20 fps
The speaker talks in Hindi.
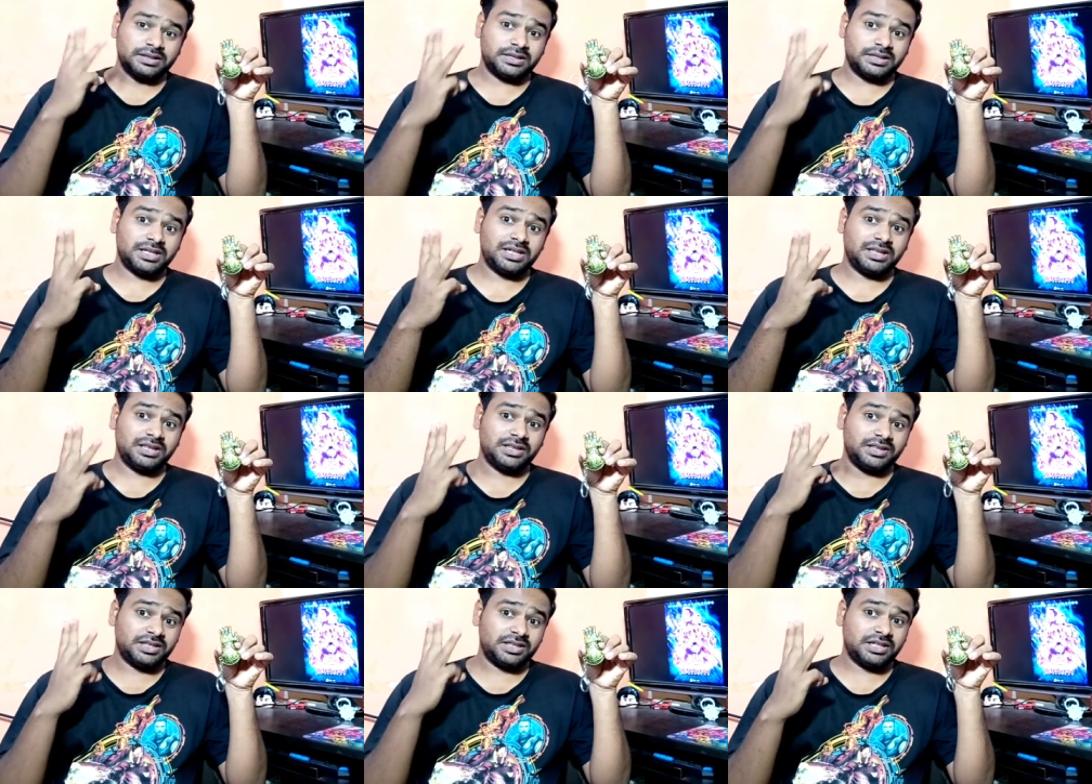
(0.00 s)
तीन
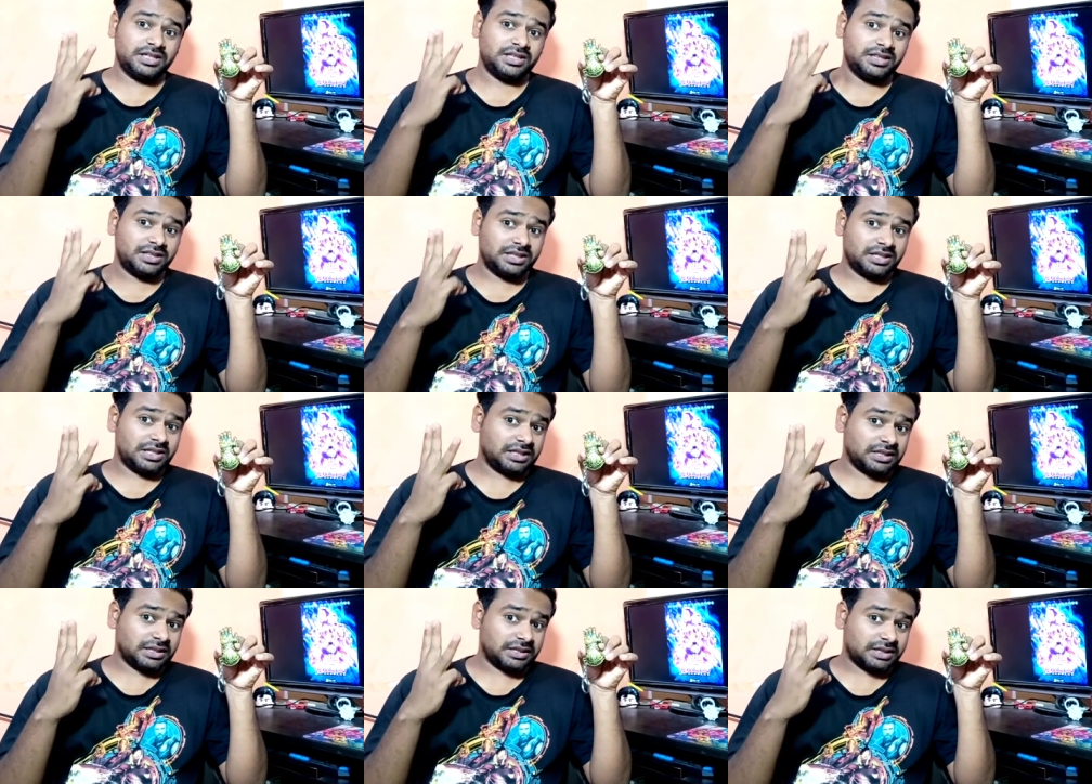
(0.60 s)
तीन
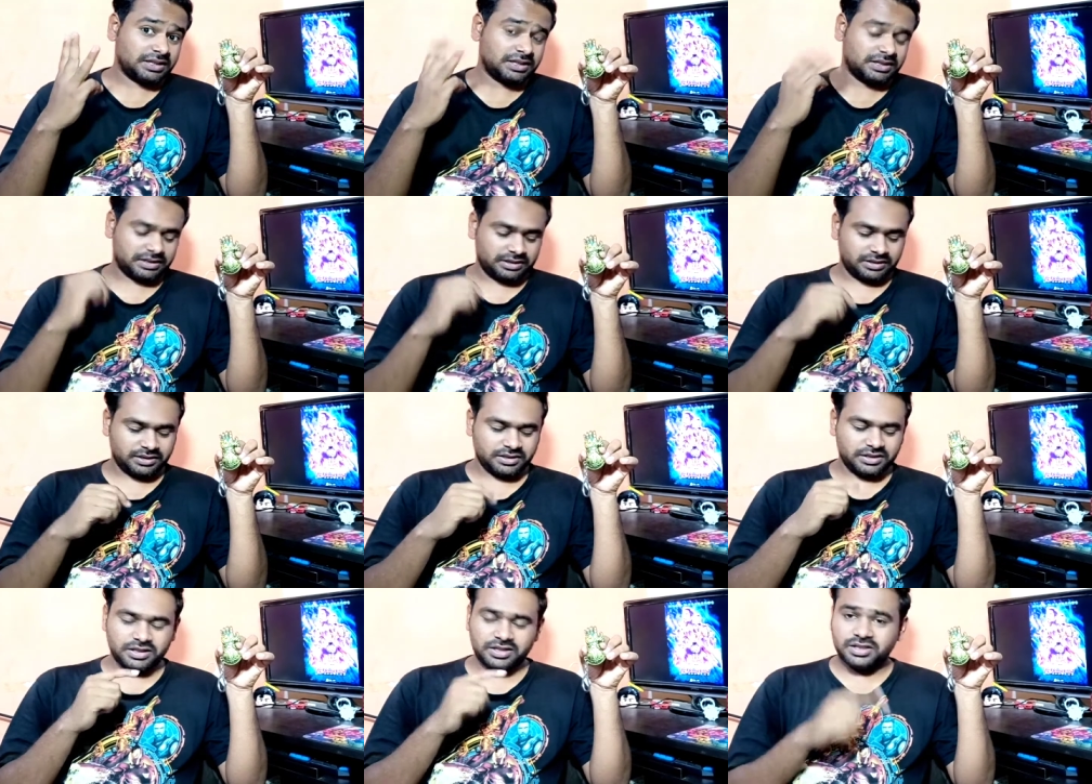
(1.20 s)

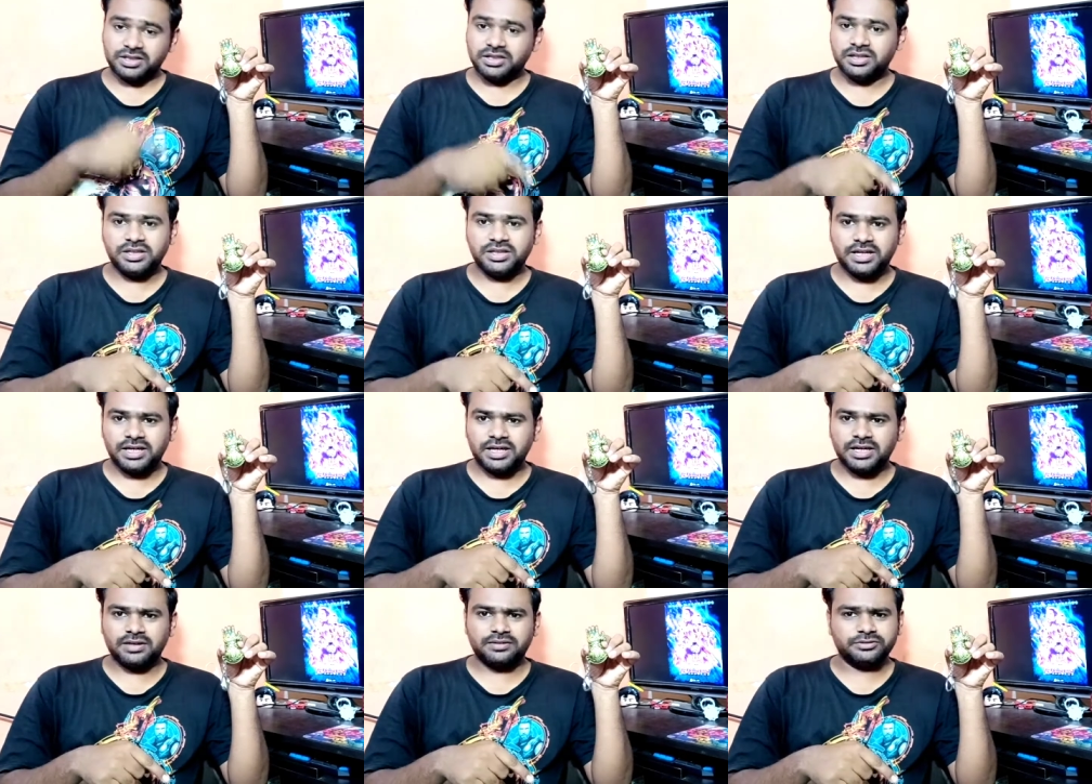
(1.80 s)
तीन
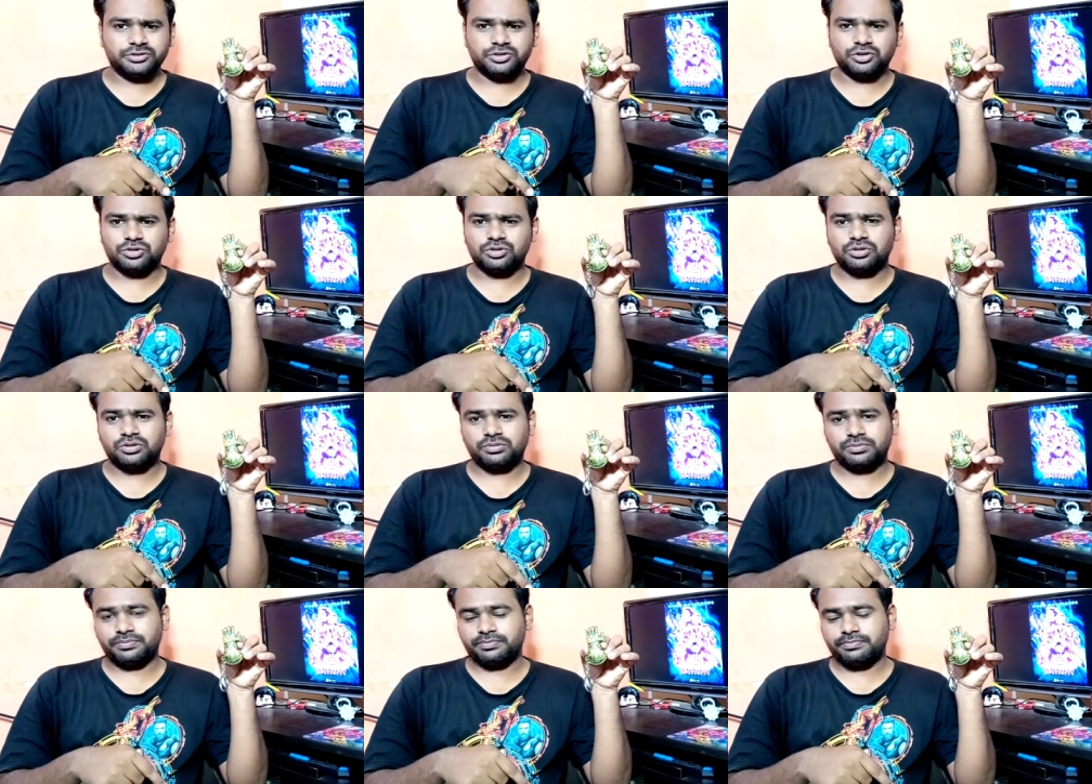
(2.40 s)
ये जो
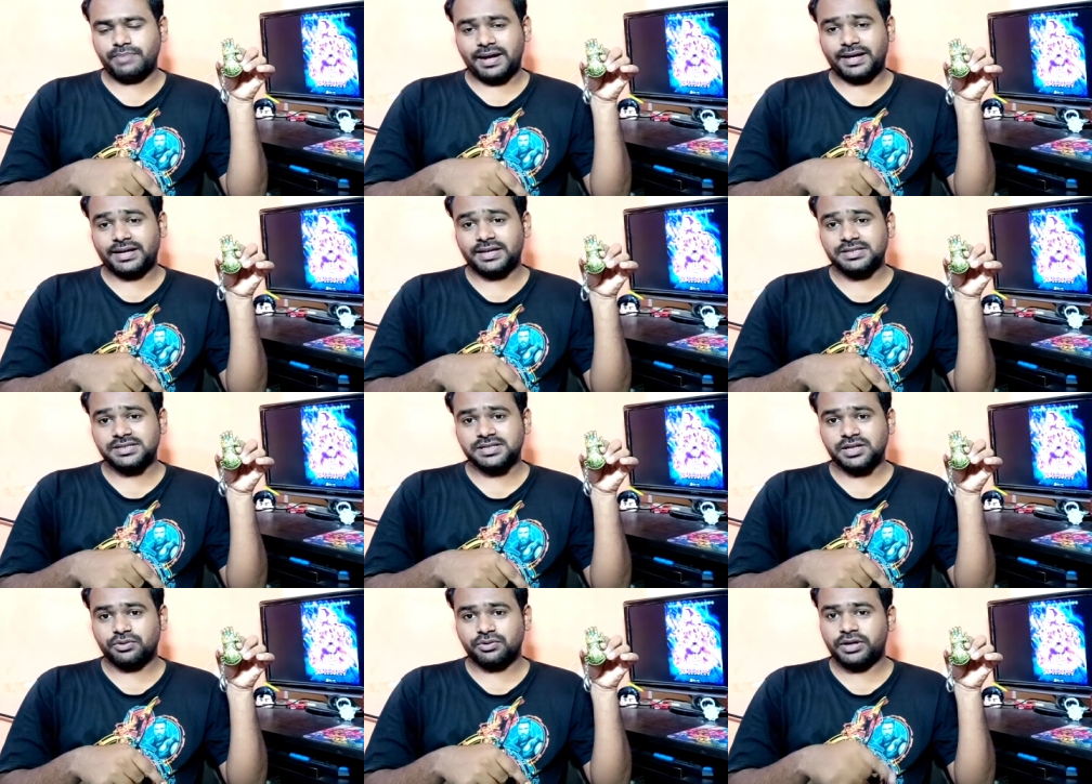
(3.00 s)
बैक
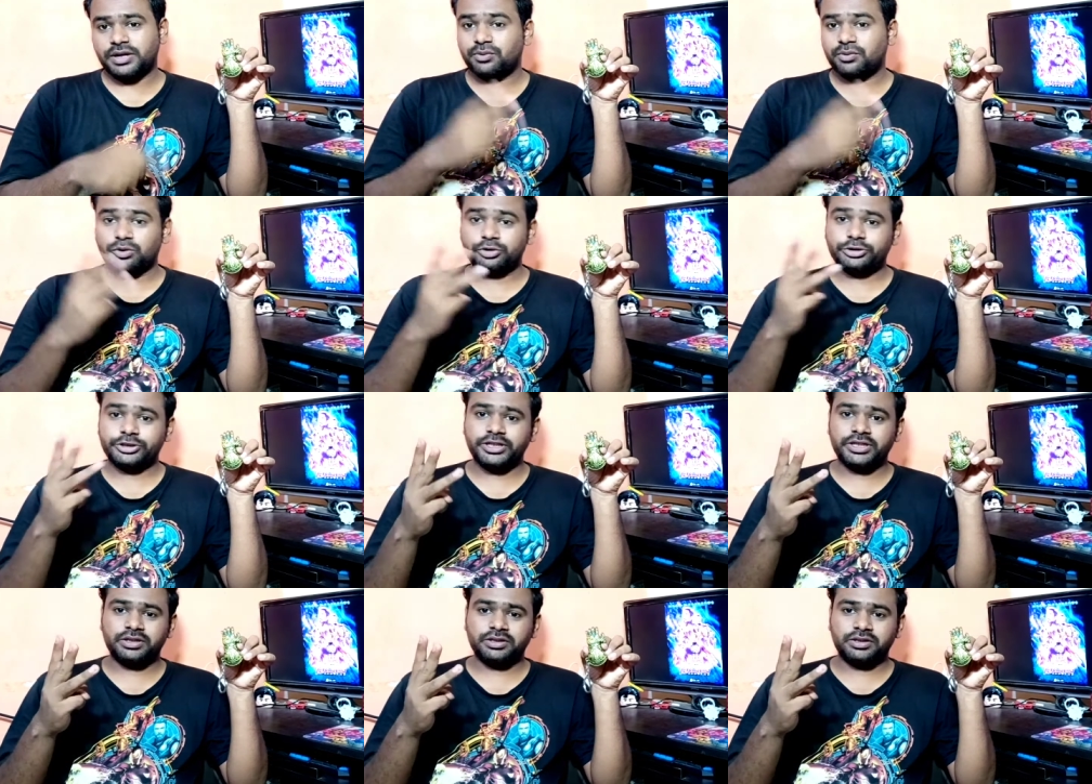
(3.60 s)
केस कवर है वो
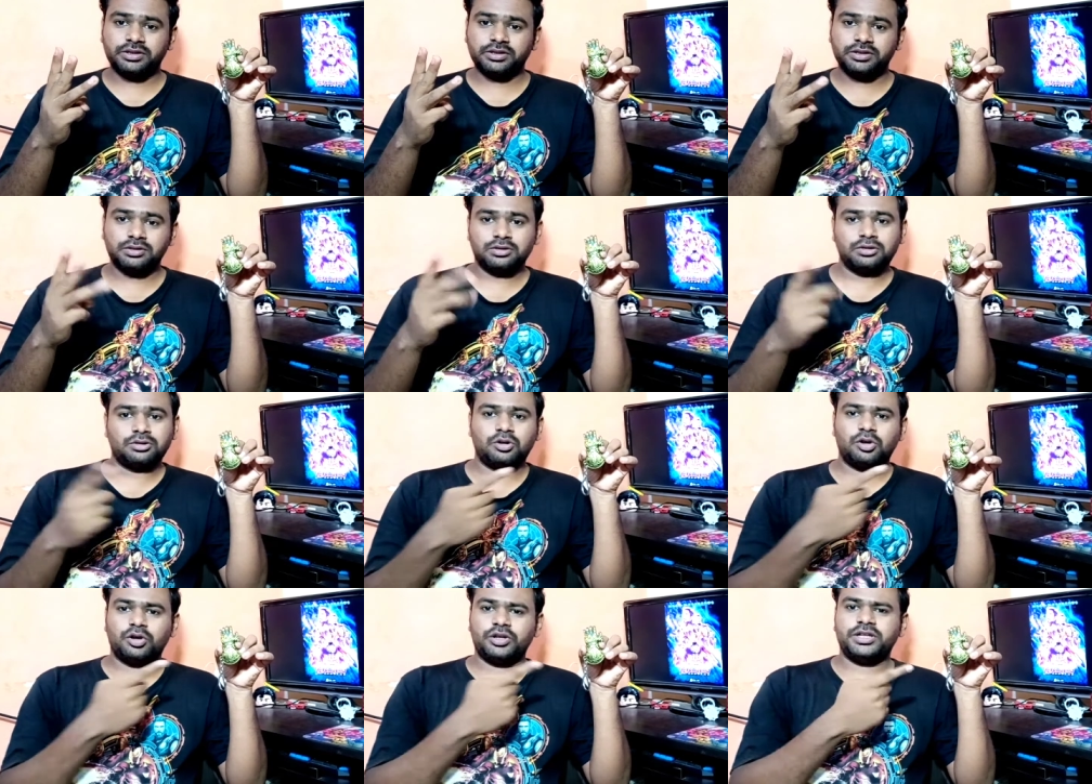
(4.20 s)
तीन
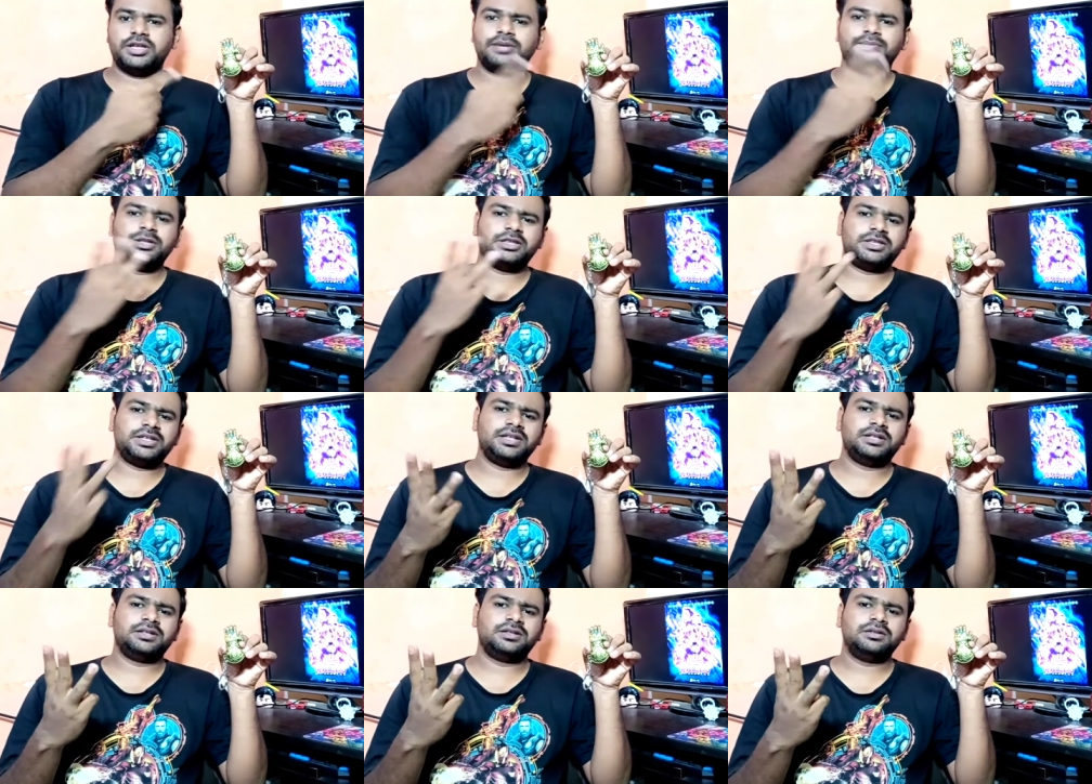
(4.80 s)
और ये भी
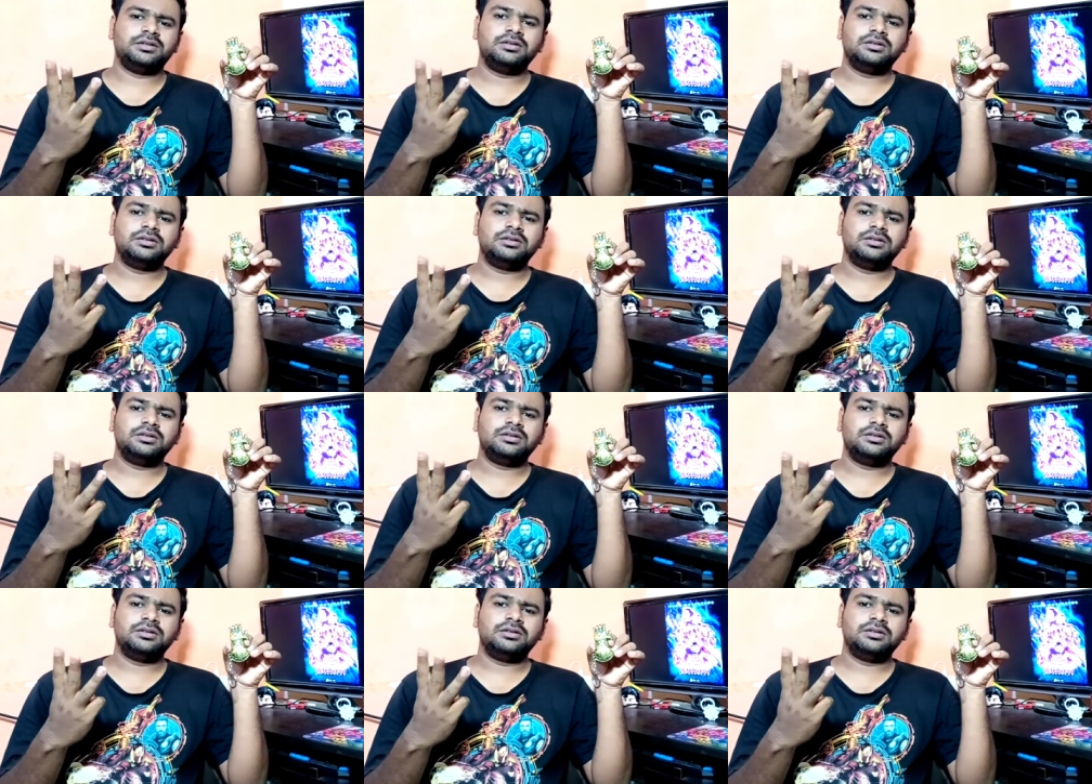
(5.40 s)
तीन